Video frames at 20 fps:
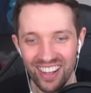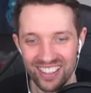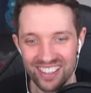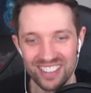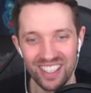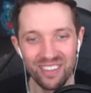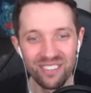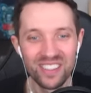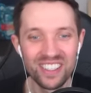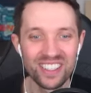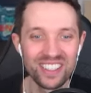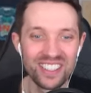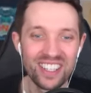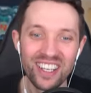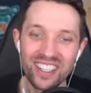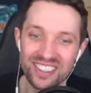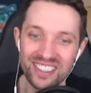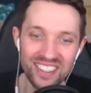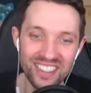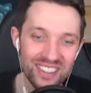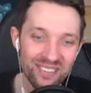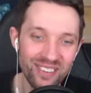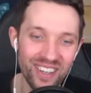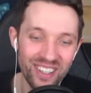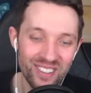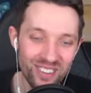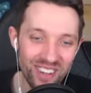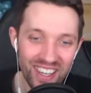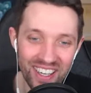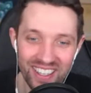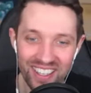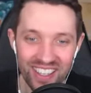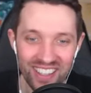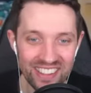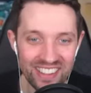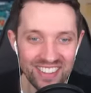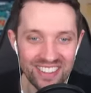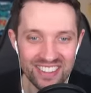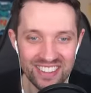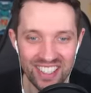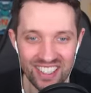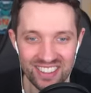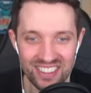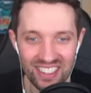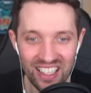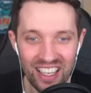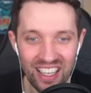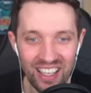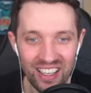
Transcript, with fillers: Das habe ich jetzt nicht manuell dahin gesetzt.